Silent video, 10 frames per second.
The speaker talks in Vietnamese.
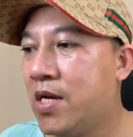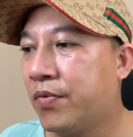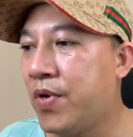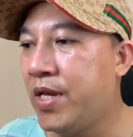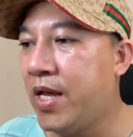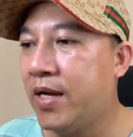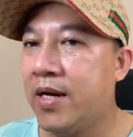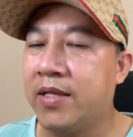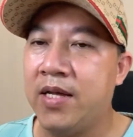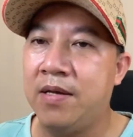Tuy nhiên
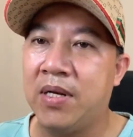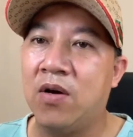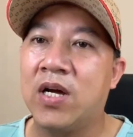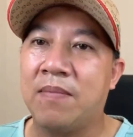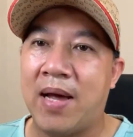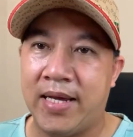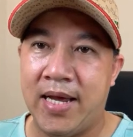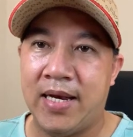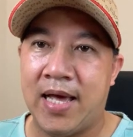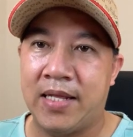thì mình nói các bạn
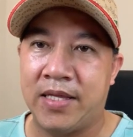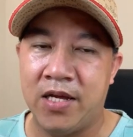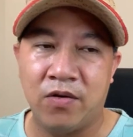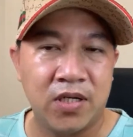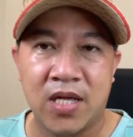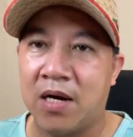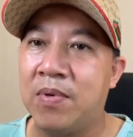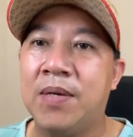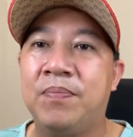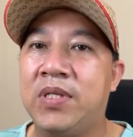nghe là chỉ có sự thật
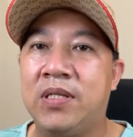mới giúp